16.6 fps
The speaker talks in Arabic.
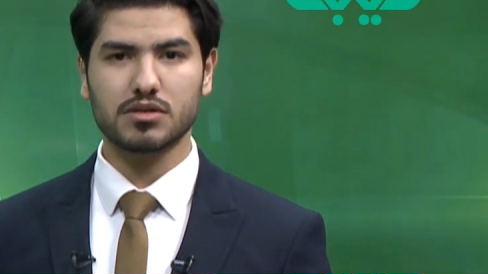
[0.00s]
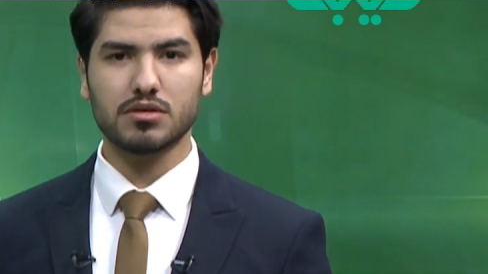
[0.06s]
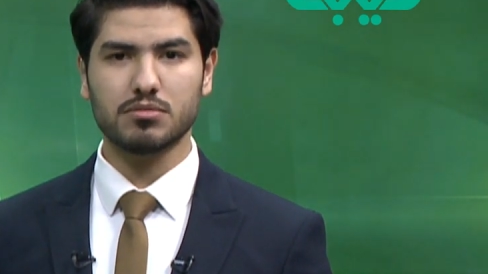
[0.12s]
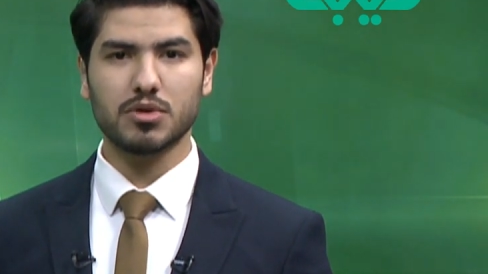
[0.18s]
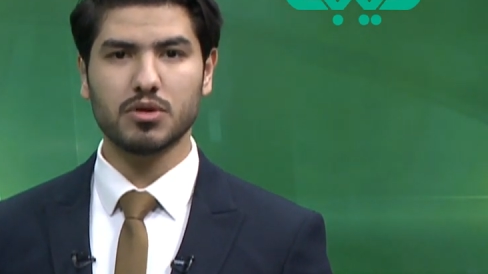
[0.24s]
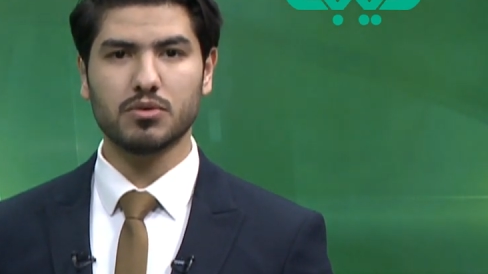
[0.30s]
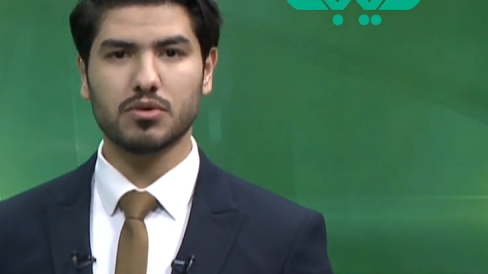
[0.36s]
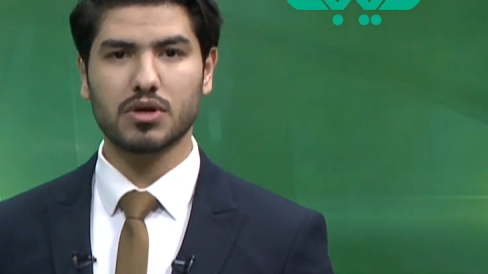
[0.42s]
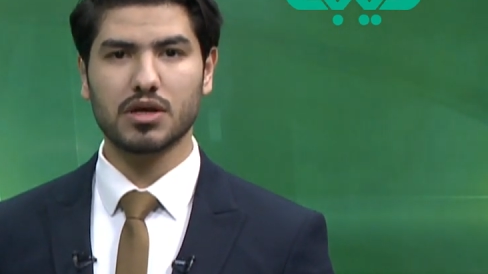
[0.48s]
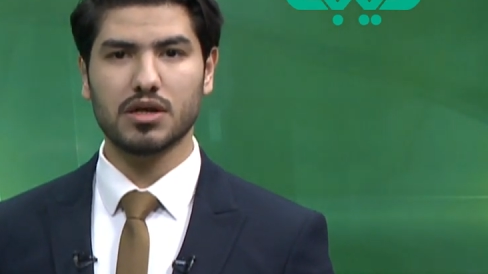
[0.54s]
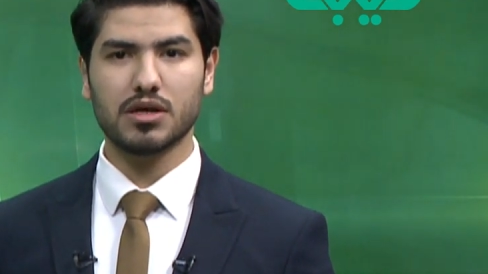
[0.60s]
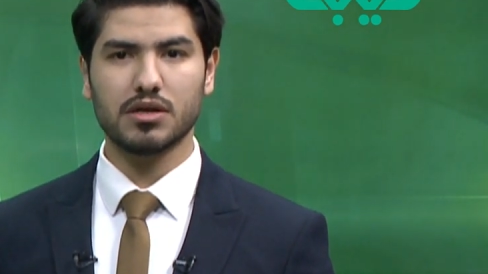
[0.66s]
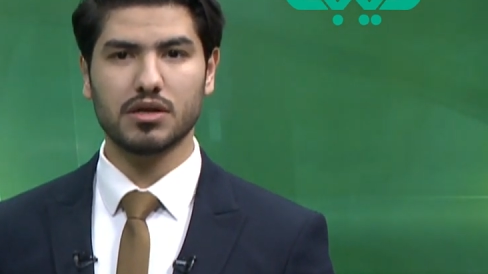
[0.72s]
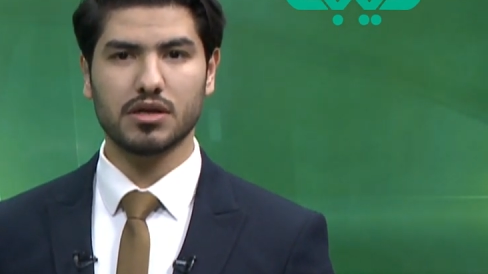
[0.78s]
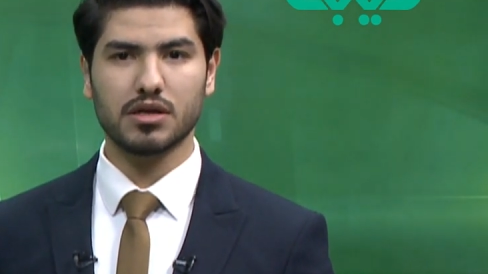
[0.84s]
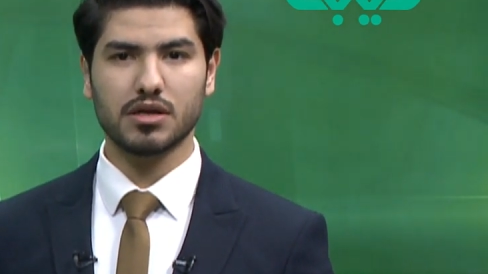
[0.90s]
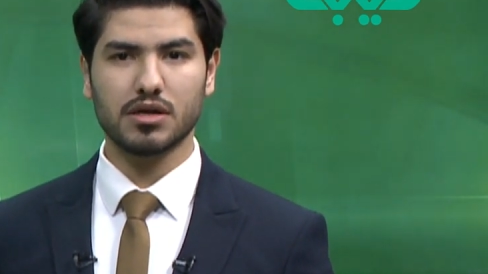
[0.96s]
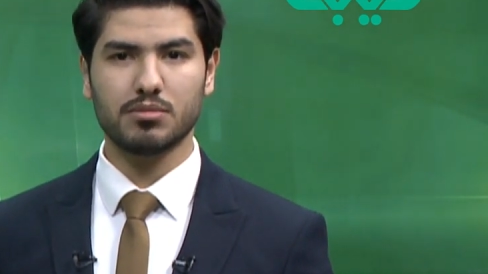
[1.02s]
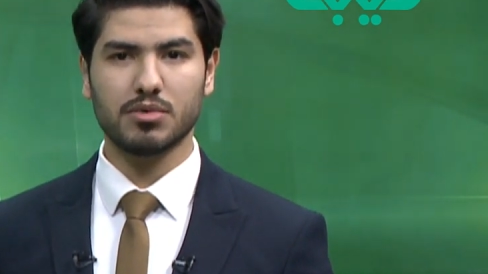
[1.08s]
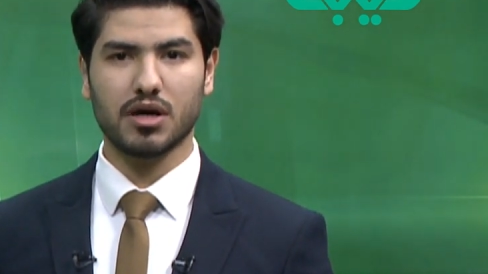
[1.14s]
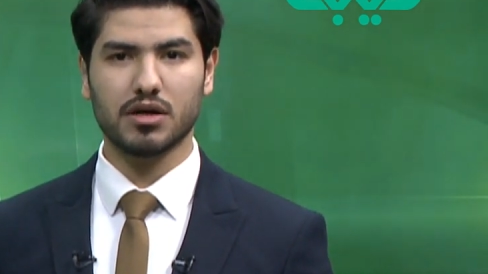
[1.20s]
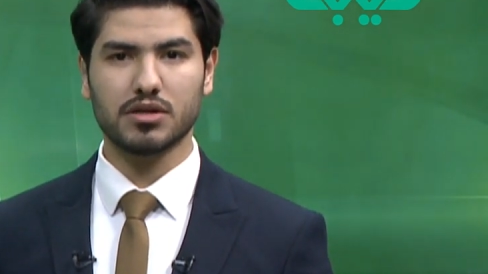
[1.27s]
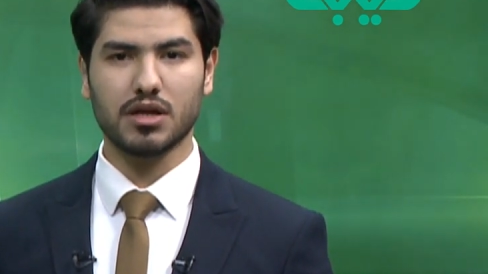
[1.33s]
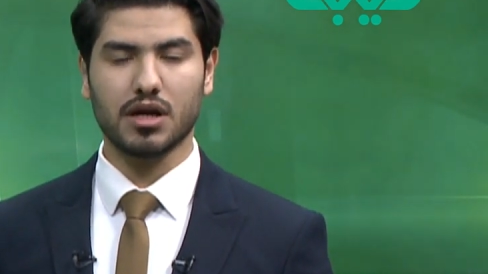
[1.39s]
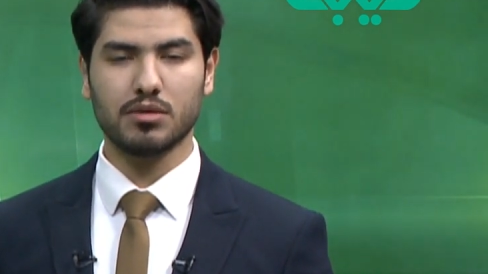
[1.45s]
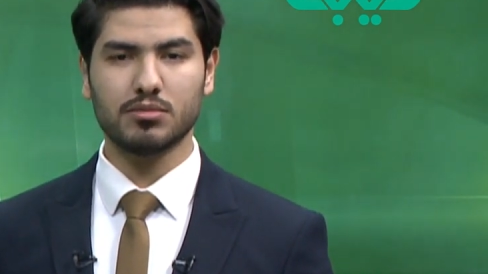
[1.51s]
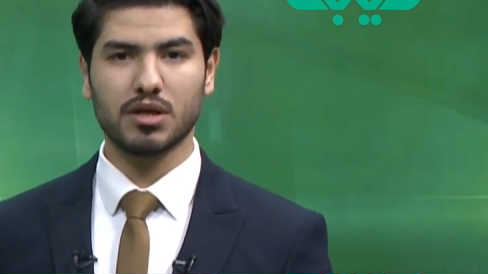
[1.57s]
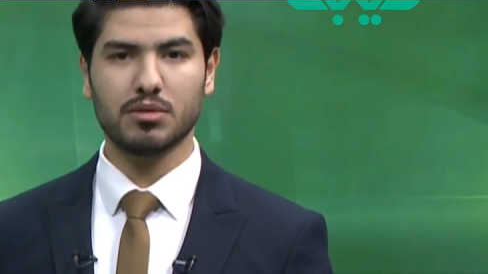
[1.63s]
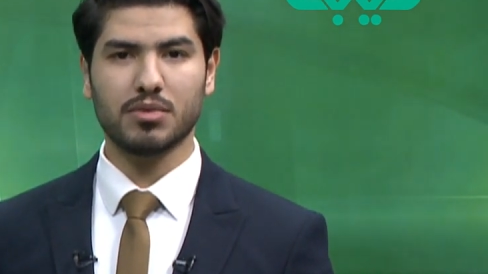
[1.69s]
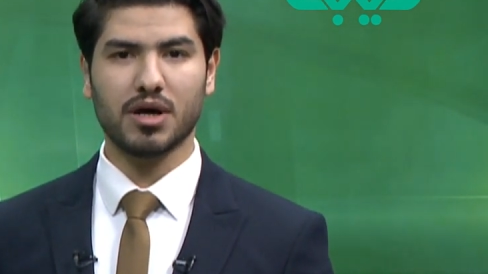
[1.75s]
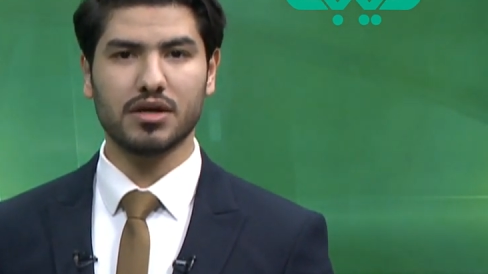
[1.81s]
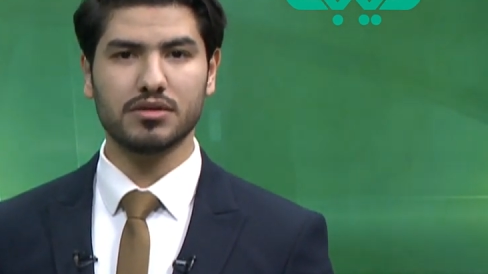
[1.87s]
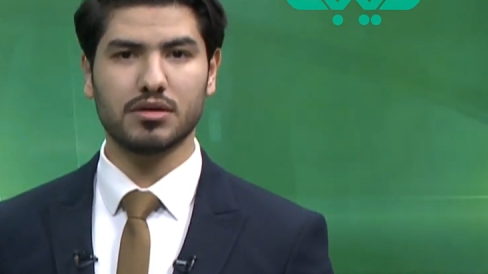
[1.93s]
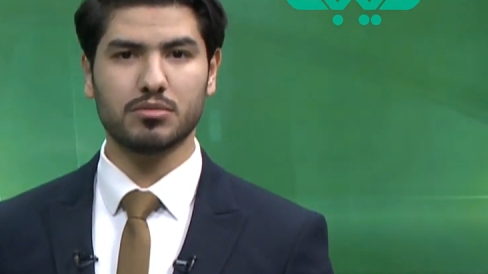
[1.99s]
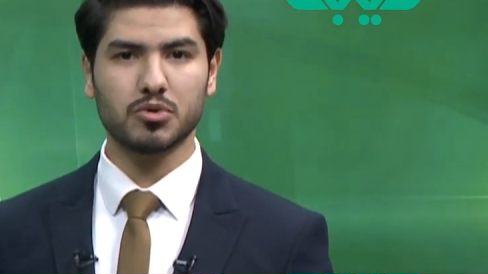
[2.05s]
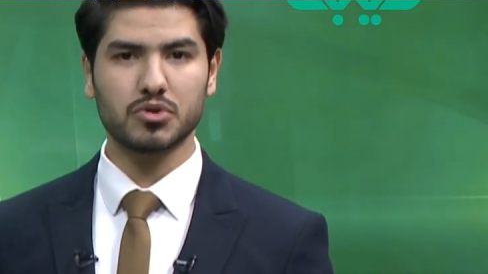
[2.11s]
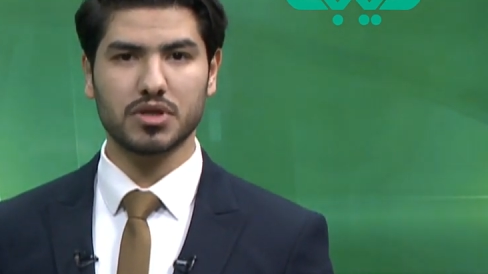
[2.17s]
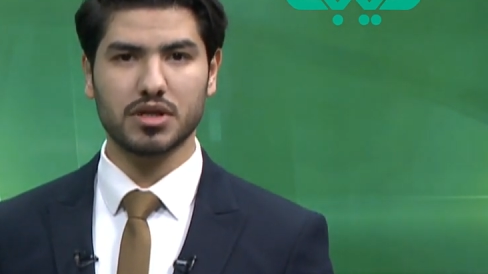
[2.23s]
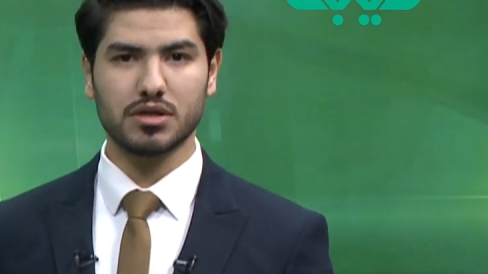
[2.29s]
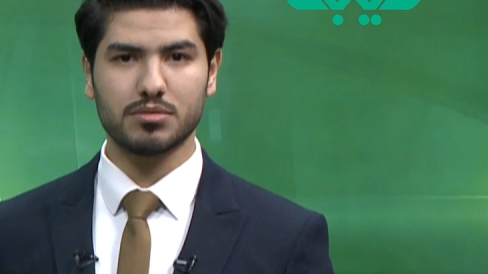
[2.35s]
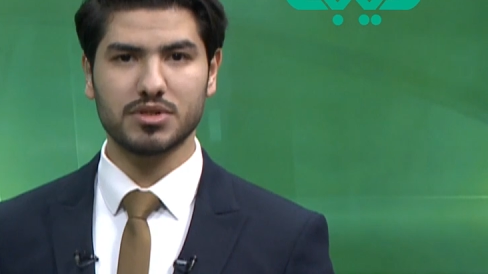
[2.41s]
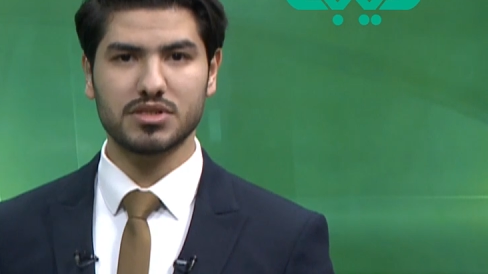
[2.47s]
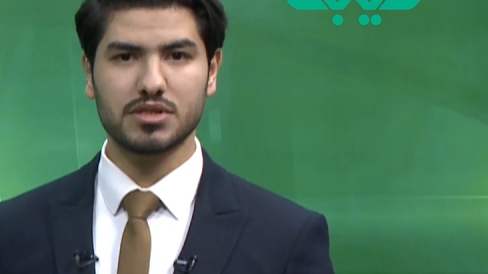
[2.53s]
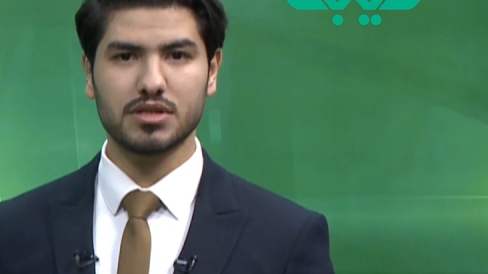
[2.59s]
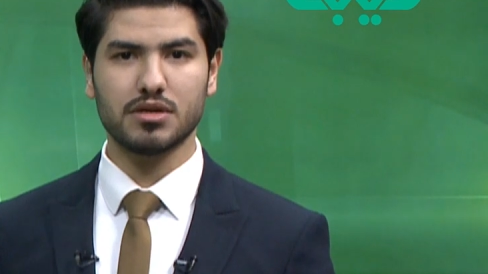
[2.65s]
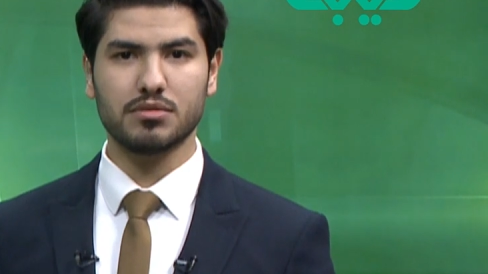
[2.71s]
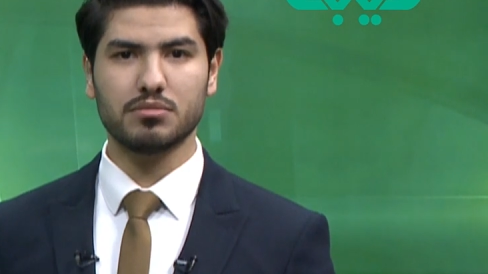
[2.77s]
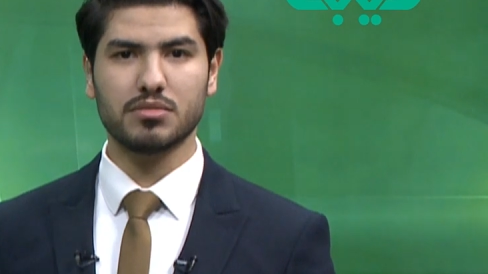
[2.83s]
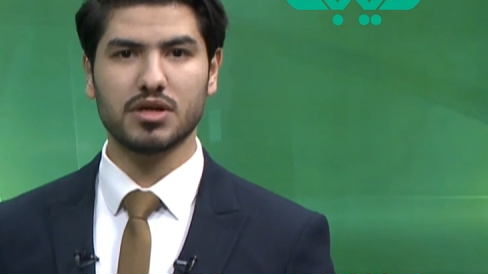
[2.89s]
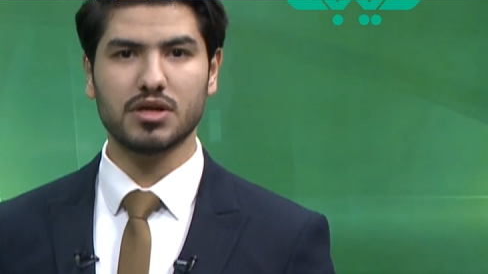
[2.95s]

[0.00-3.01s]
من وكلاء النيابة عن العمل بعد مطالبتهم